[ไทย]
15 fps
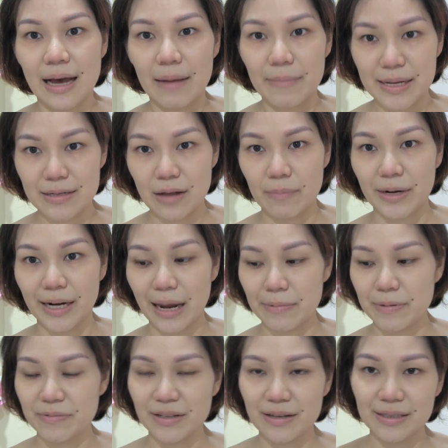Amazon เหมือนกัน
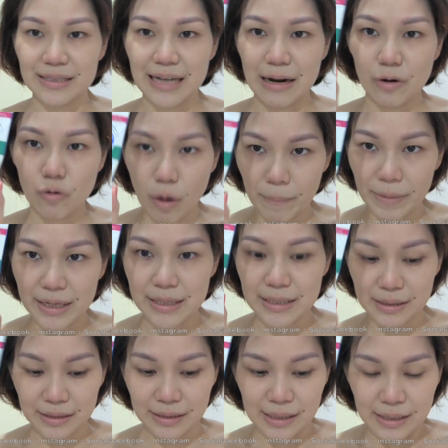พิมพ์เซิร์ชแล้ว รวมไปถึ
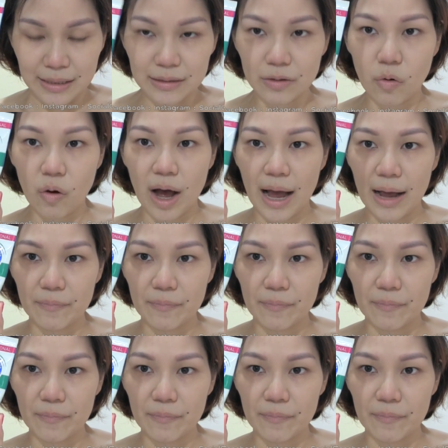งตัว